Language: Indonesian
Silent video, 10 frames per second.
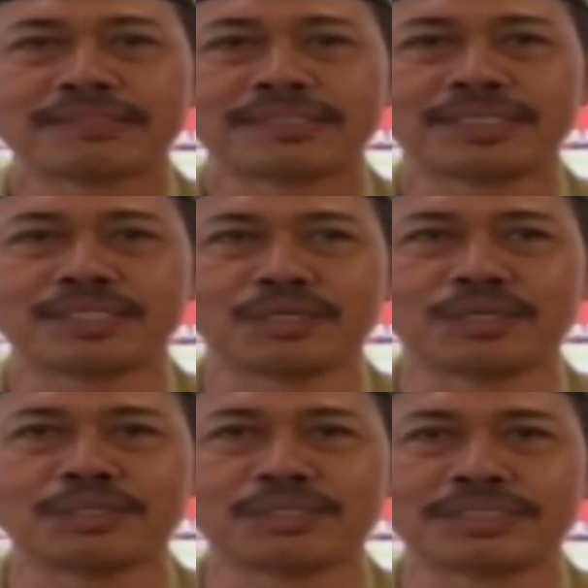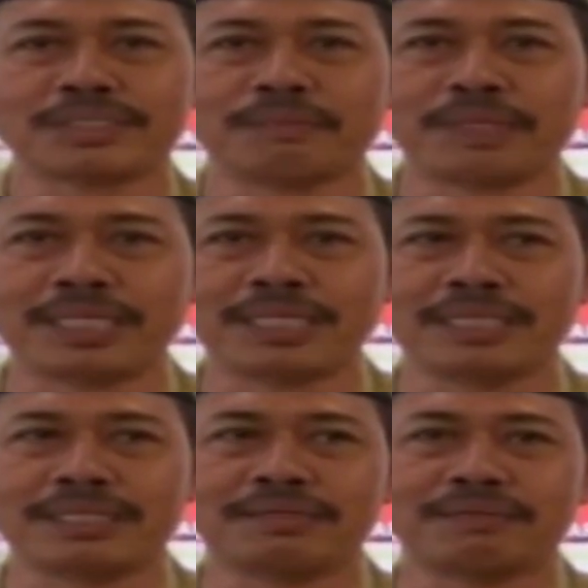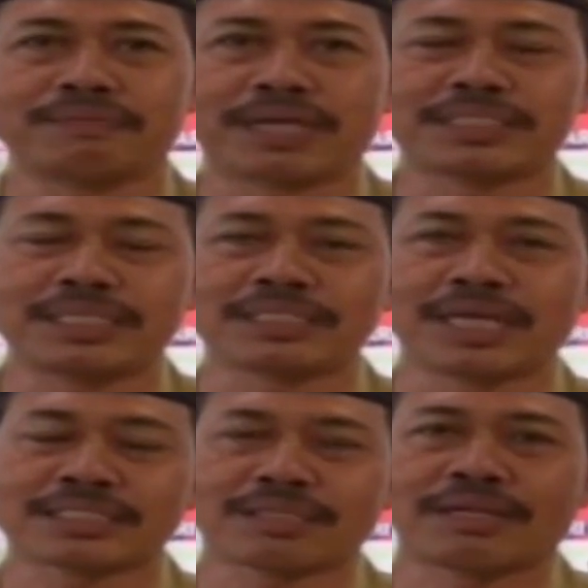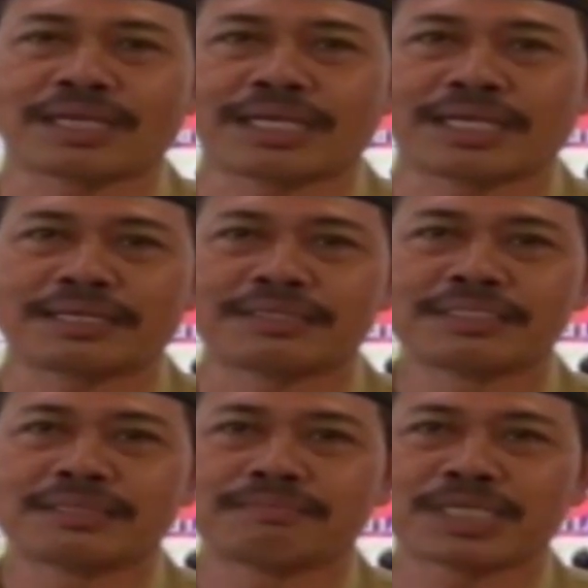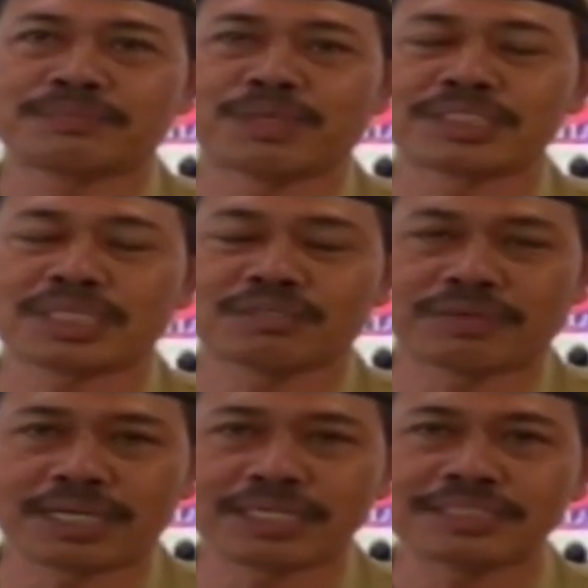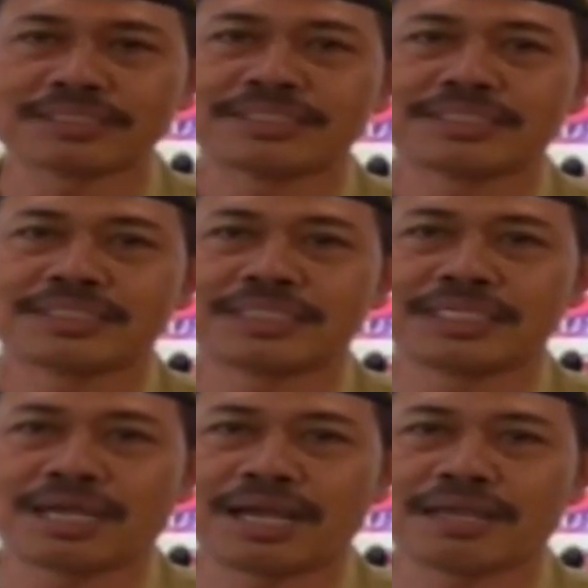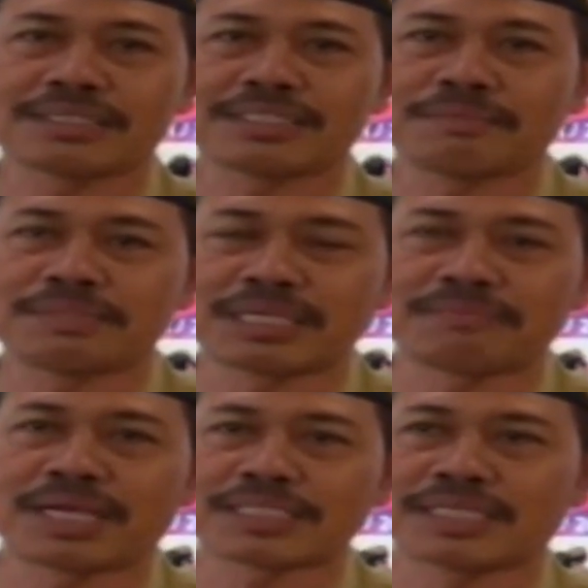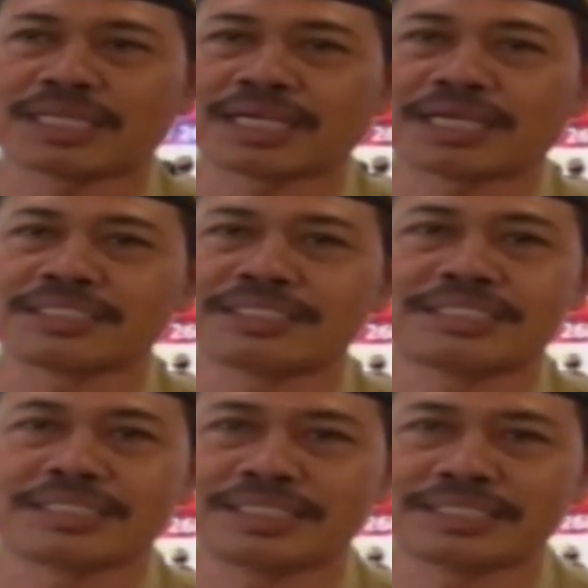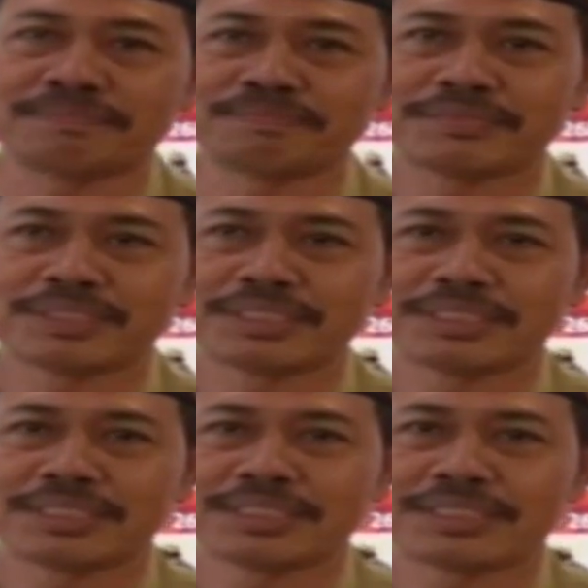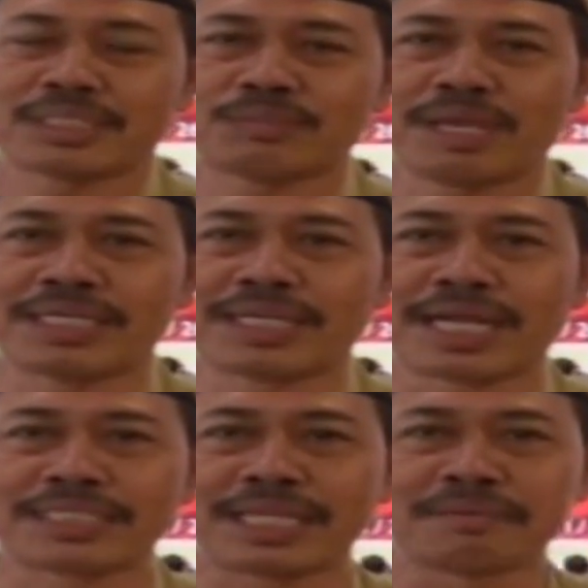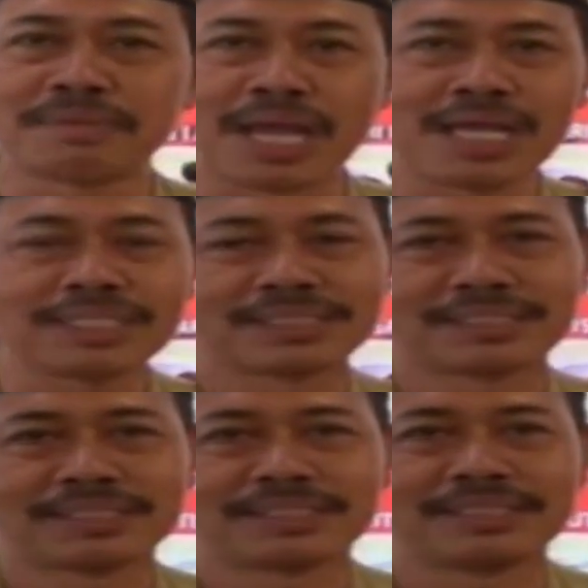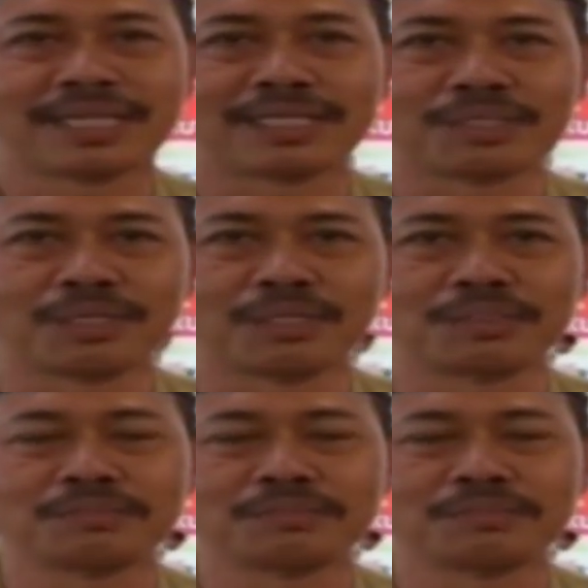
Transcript: itu diberi fasilitas oleh Mas Pion Square sehingga kita bisa melaksanakan di sini sesuai dengan tema yaitu